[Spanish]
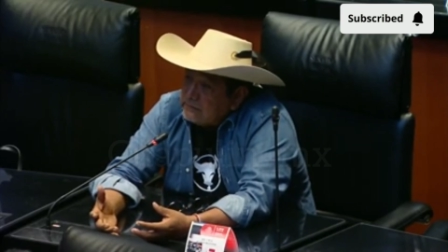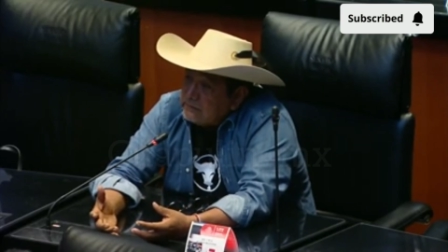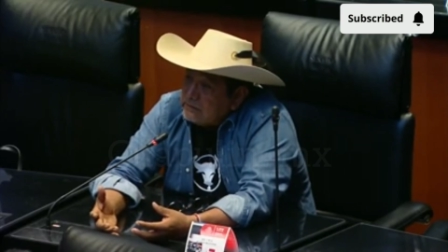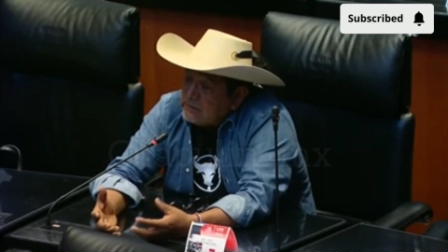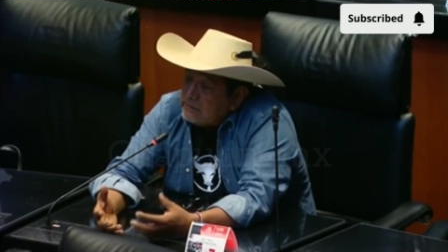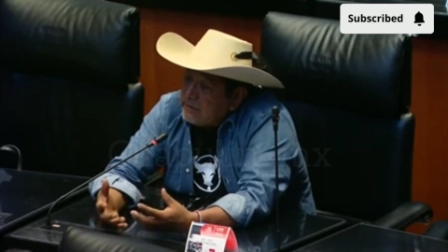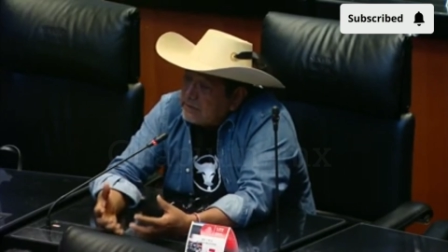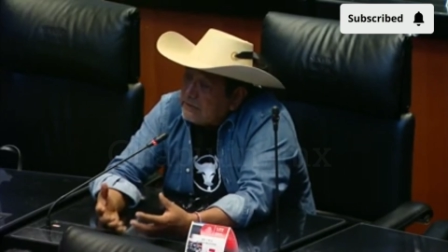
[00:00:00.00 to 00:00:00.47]

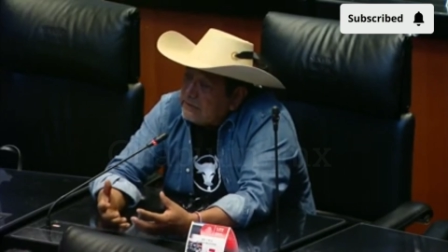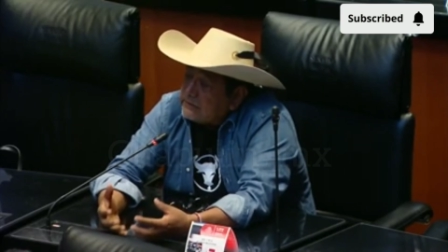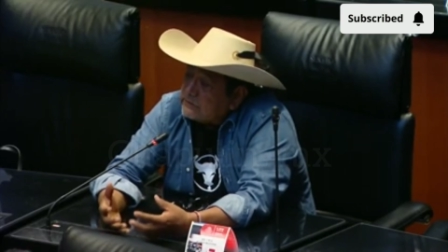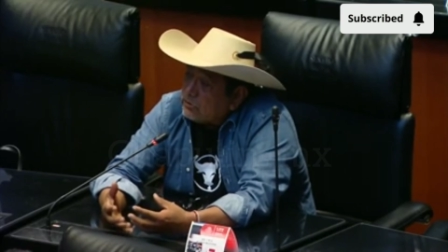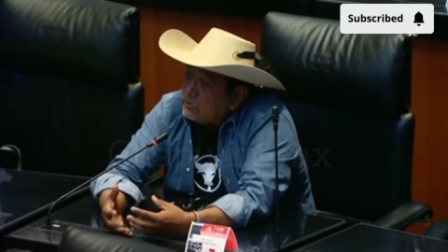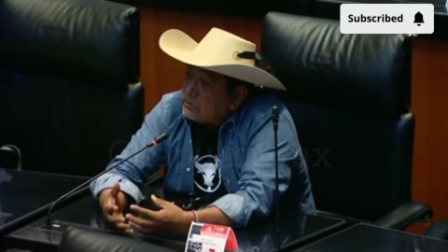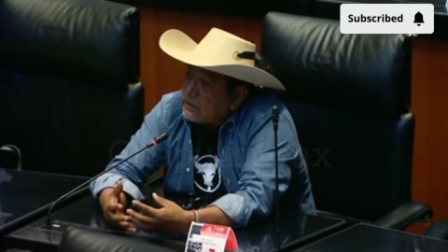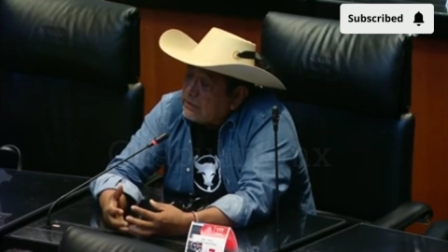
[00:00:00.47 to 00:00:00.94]

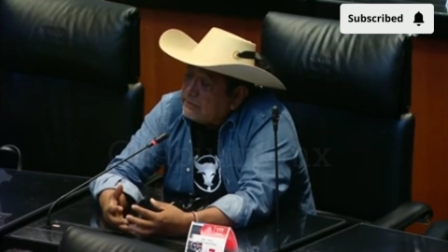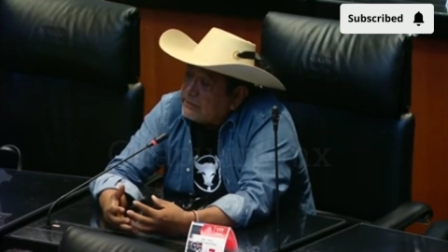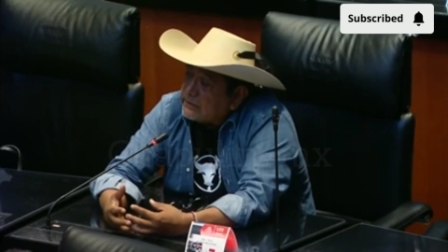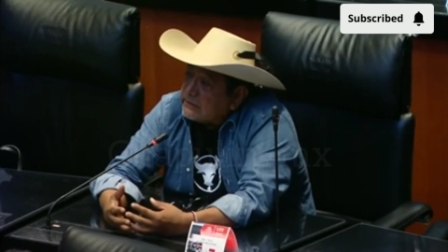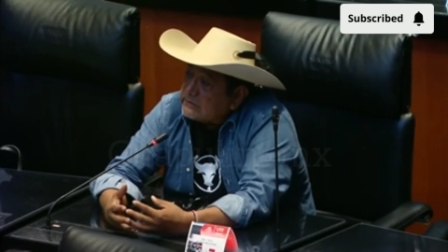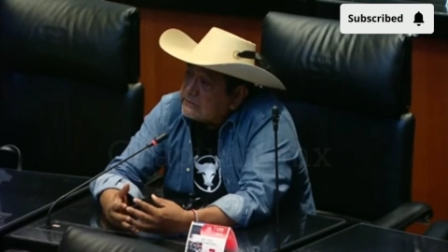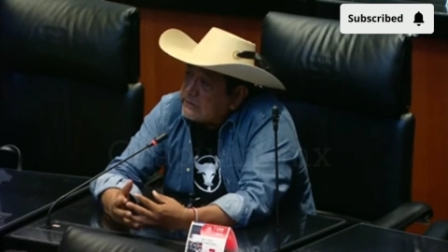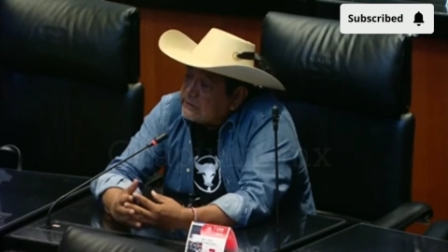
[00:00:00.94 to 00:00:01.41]
Imagínense lo
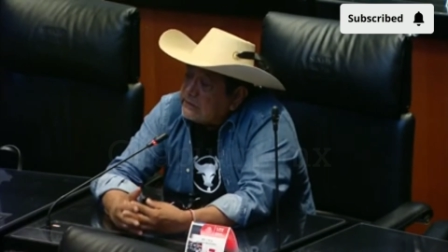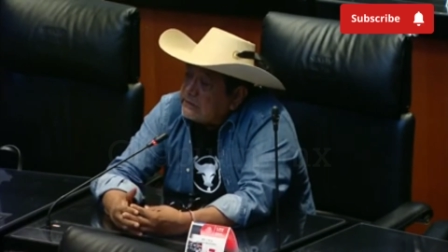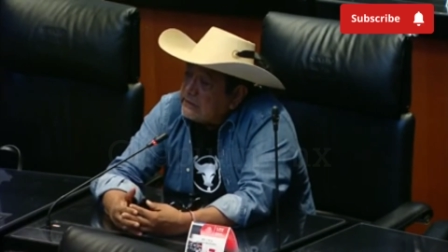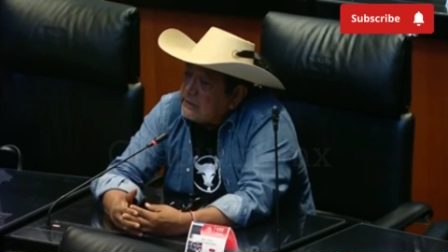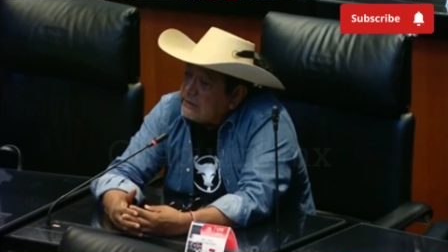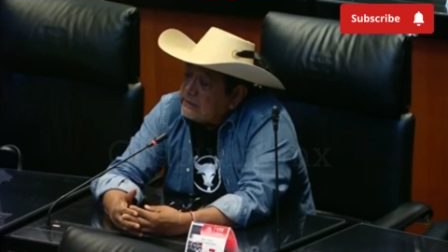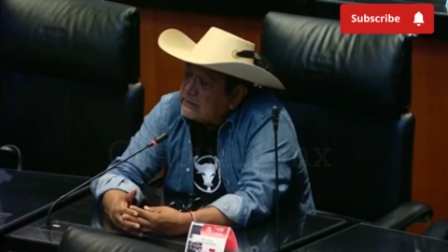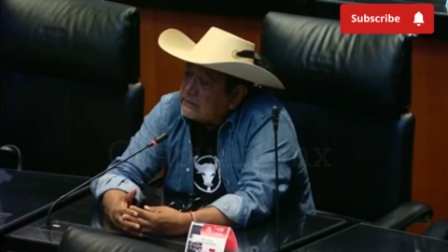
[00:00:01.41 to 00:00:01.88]
grave que
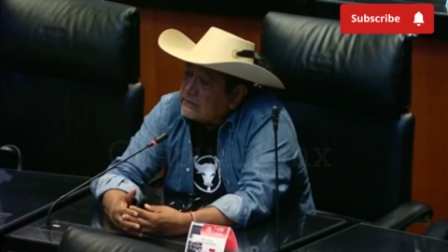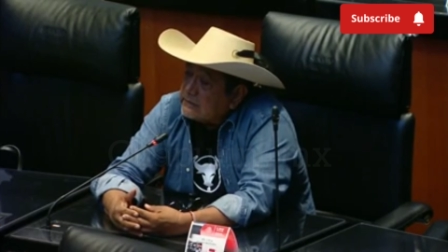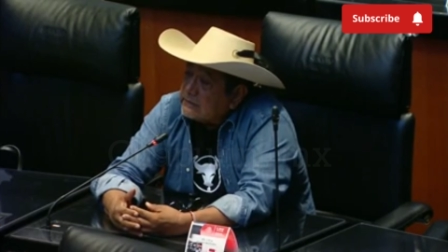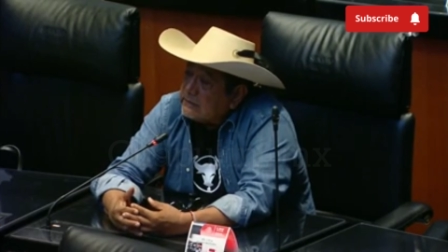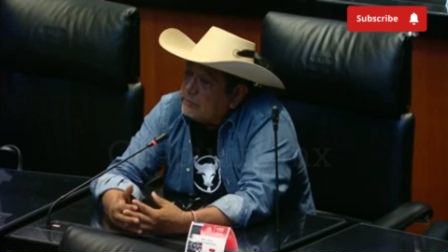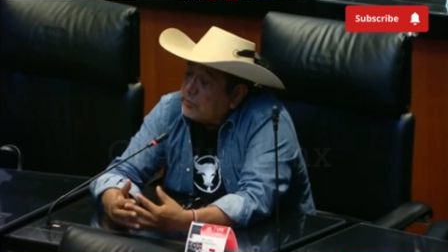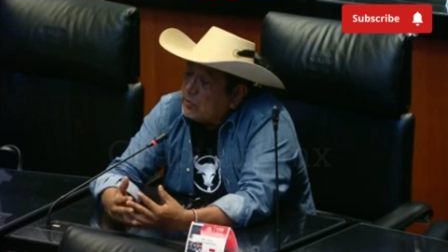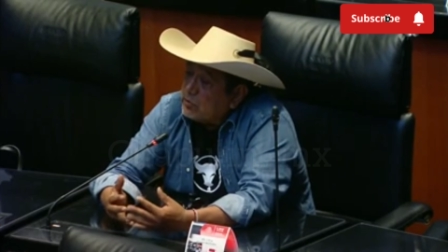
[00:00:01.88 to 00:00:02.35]
sería
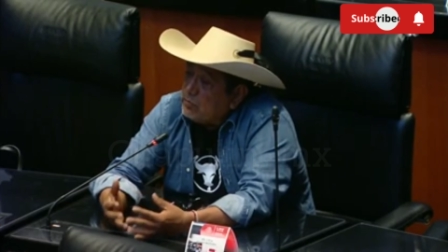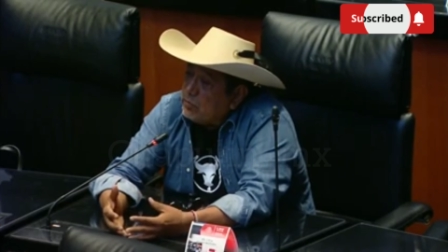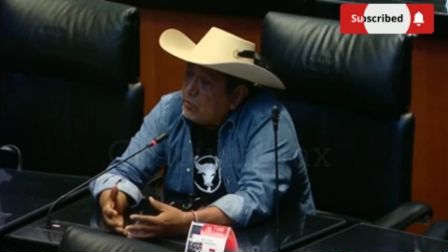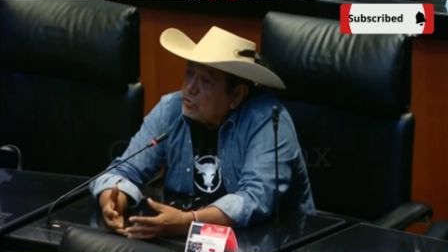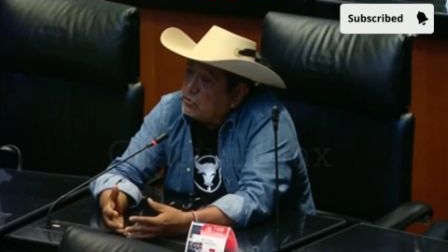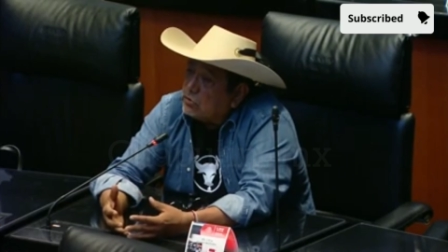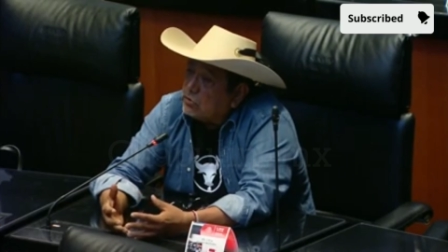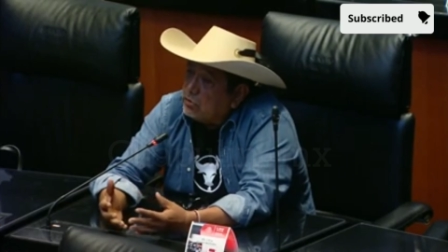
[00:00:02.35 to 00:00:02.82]
que por un
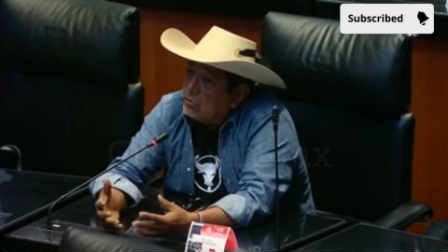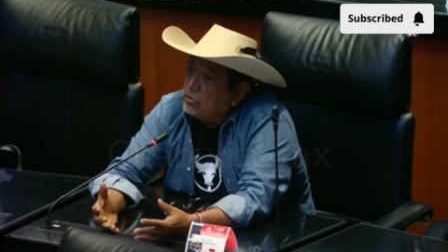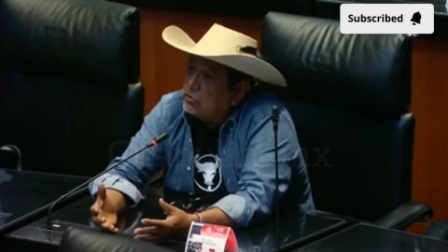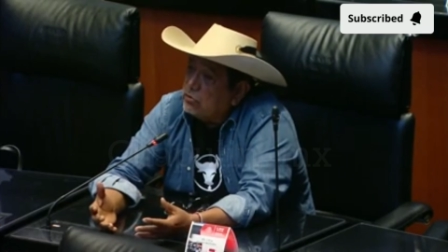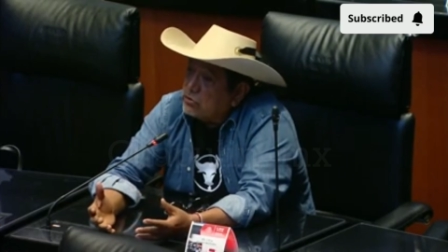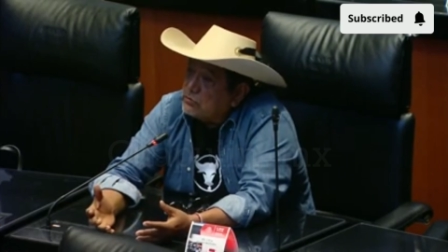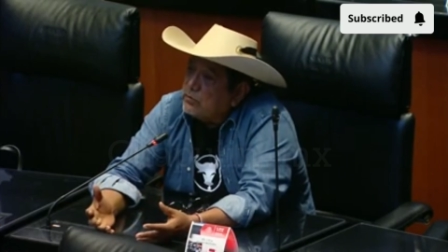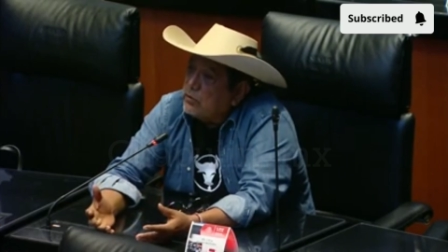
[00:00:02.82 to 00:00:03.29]
voto
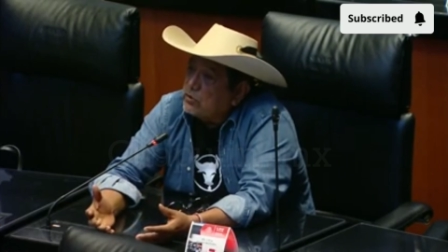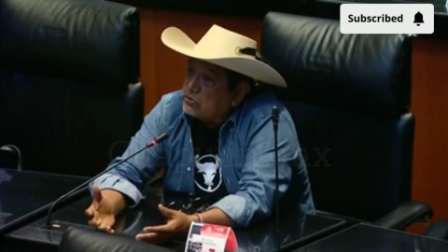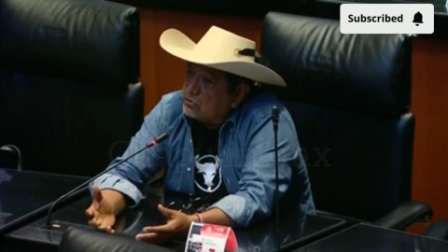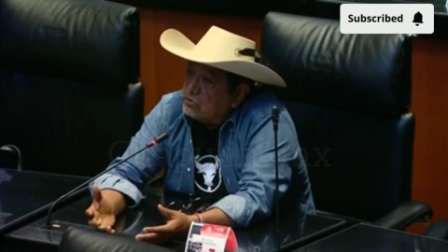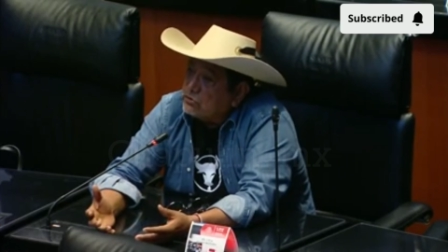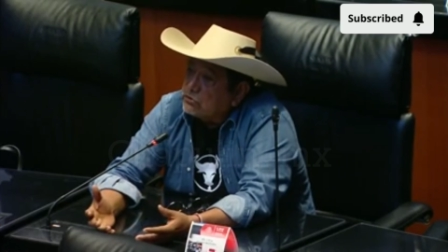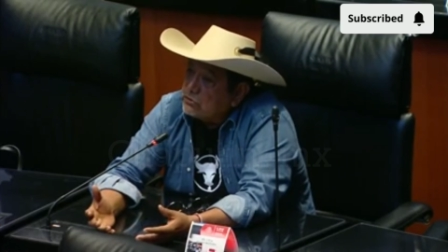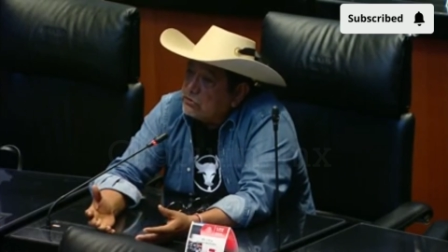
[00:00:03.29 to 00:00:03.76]
o dos
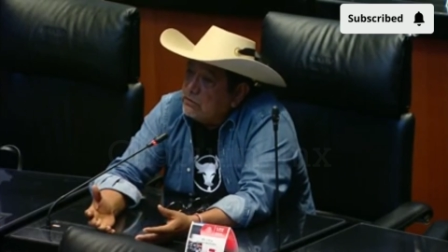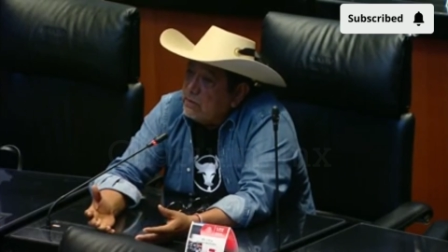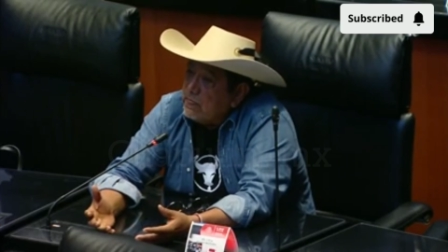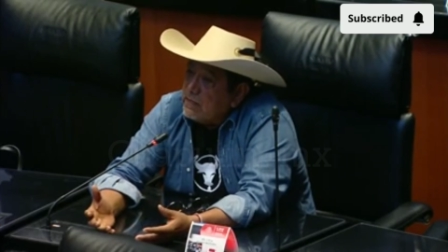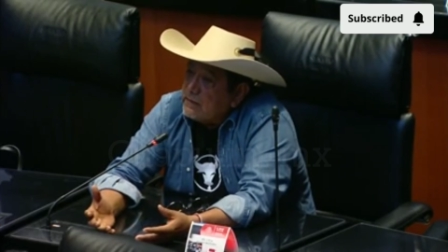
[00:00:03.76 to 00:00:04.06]
votos